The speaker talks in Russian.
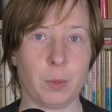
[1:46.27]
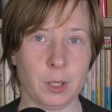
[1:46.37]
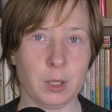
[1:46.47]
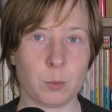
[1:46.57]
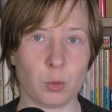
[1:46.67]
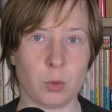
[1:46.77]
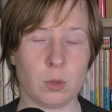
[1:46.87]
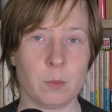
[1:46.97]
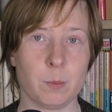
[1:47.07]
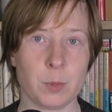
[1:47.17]
Поэтому,
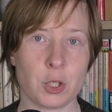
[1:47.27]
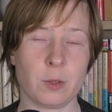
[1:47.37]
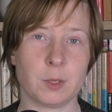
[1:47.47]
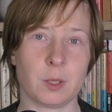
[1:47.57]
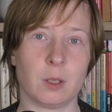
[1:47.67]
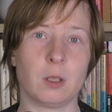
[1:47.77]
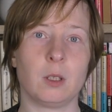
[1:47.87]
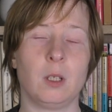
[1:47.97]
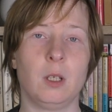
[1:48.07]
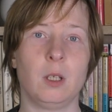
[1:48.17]
пожалуйста,
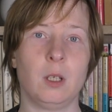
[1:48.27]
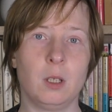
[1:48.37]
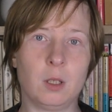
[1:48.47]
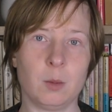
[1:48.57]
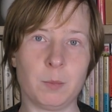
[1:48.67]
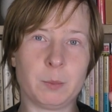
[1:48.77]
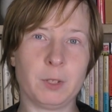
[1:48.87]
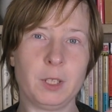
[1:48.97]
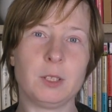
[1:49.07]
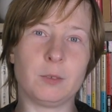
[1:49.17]

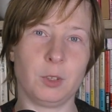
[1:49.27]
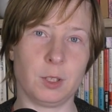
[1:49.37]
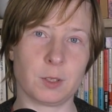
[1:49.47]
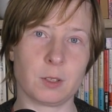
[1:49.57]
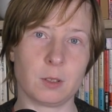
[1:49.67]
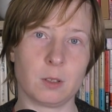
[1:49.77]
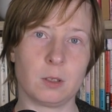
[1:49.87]
посмотрите вниз.